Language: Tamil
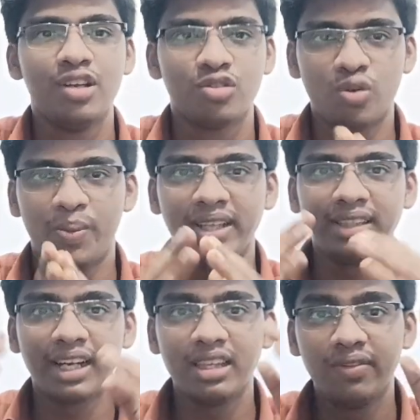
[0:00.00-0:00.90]
ஸோ
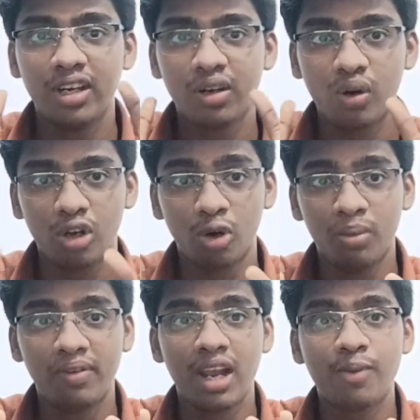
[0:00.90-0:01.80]
பார்த்தீங்கன்னா இந்த வீடியோ உங்களுக்கு
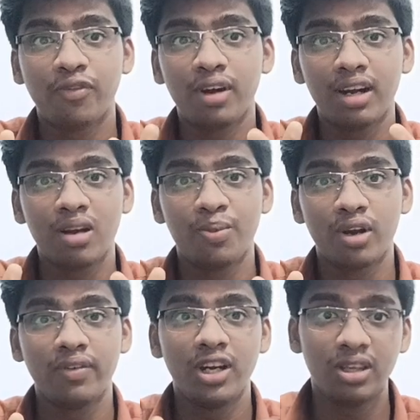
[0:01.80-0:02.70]
ரொம்பவே ஹெல்ப்ஃபுல்லாக இருக்க
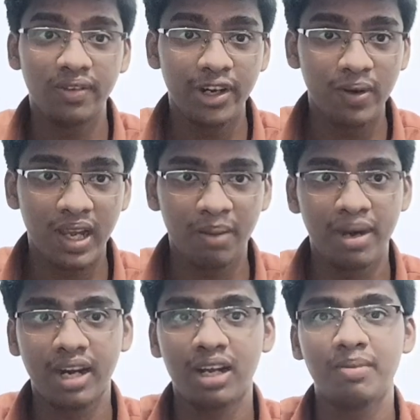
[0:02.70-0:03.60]
போகிற வீடியோ இந்த வீடியோ நீங்கள்
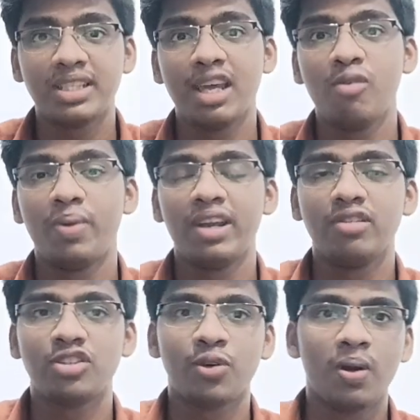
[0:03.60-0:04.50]
மறக்காமல் சேவ் பண்ணி
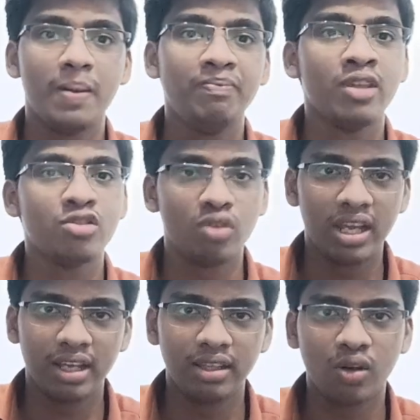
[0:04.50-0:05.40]
வச்சுக்கோங்க ஸோ
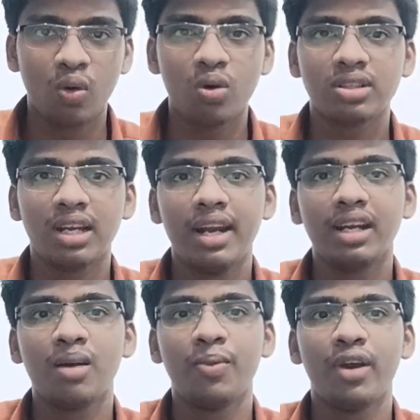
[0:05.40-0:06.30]
நீங்கள் இந்த கோர்ஸ்லாம்
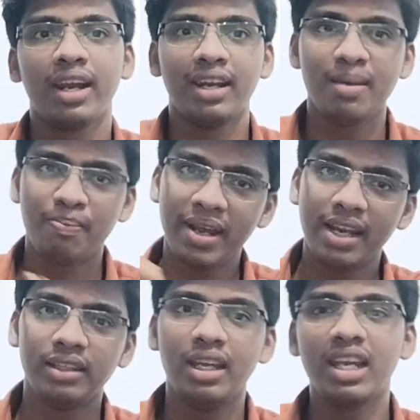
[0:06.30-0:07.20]
எடுக்க போகிறீங்கன்னா
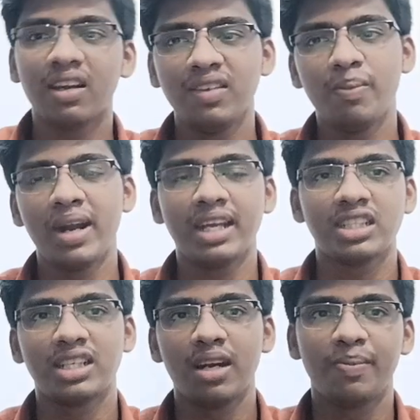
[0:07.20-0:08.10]
இப்போலேருந்தே நீங்கள் வந்து படிக்க
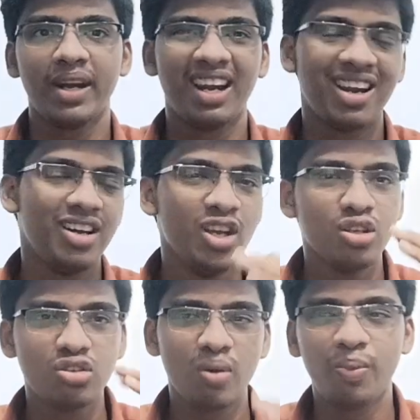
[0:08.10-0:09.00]
ஸ்டார்ட் பண்ணிடலாம்
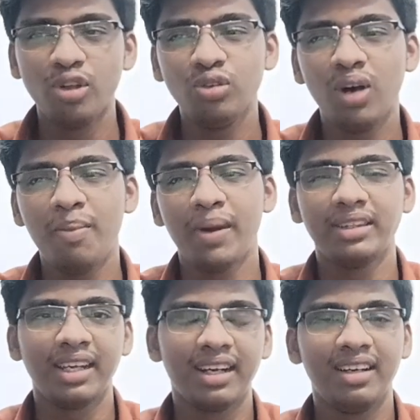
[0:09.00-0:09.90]
ஸோ பொதுவாக
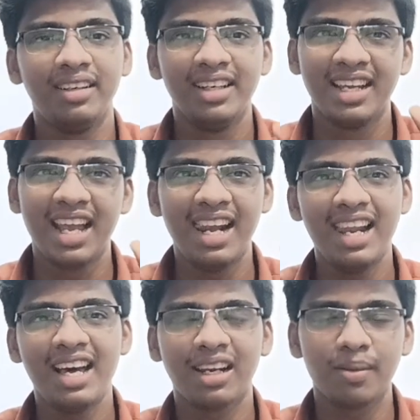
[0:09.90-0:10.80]
பார்த்தீங்கன்னா
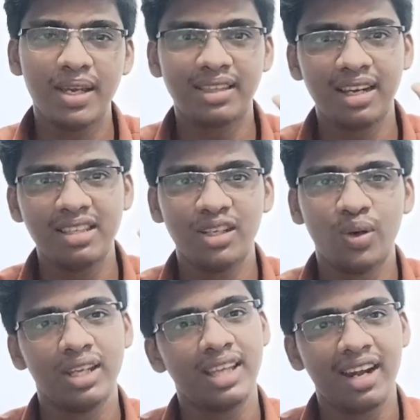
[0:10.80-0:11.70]
எல்லாருக்குமே தெரிஞ்ச
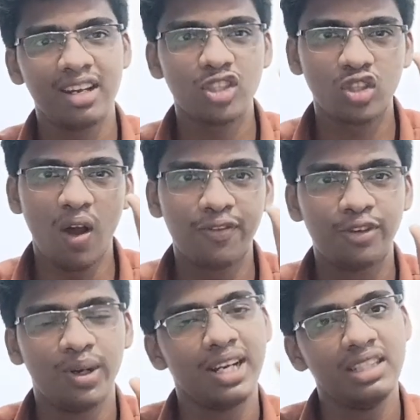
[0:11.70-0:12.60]
ஒரு இது என்னன்னா
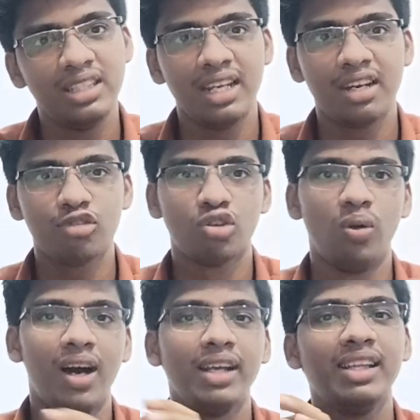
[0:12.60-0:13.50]
சாஃப்ட்வேர் இன்ஜினியர்னு
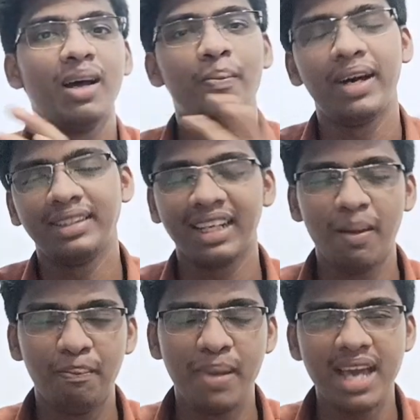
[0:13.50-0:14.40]
சொல்லுவாங்க இதுதான்
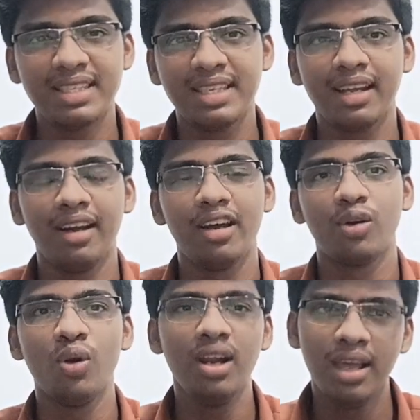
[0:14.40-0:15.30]
பார்த்தீங்கன்னா பேசிக்கான
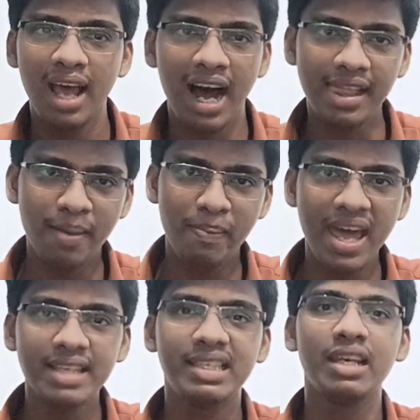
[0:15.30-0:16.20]
ரோல் அந்த
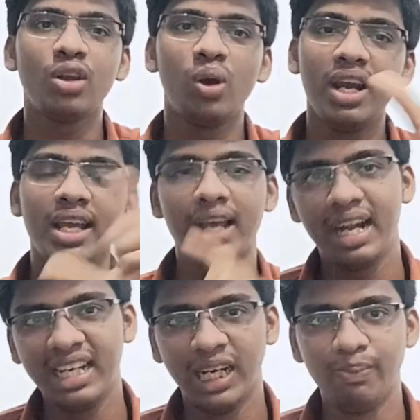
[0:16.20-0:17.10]
பேசிக் ரோலை நீங்கள்
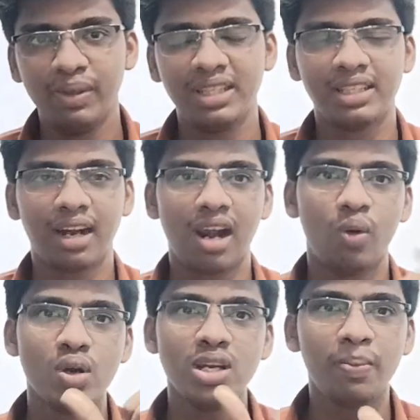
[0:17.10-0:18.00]
ரெண்டாக பிரிச்சிடலாம்
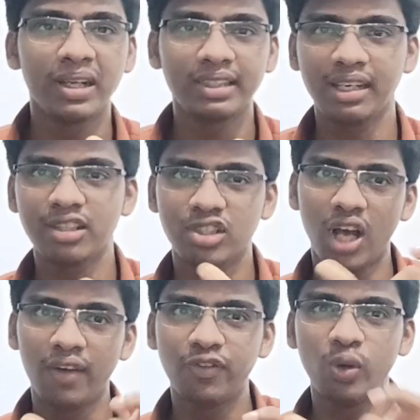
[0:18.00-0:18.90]
ஒன்று பார்த்தீங்கன்னா
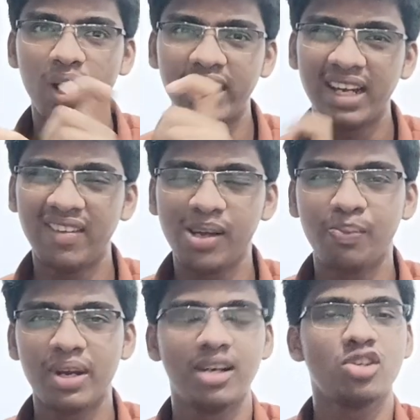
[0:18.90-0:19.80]
சாஃப்ட்வேர்
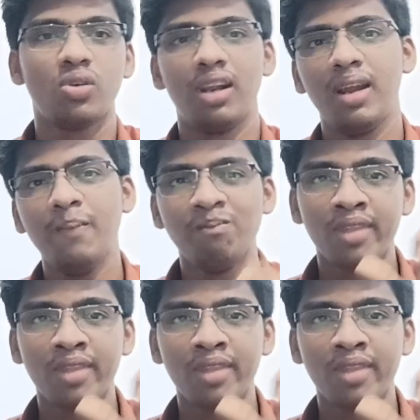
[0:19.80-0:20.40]
டெவலப்பர்னு சொல்லலாம்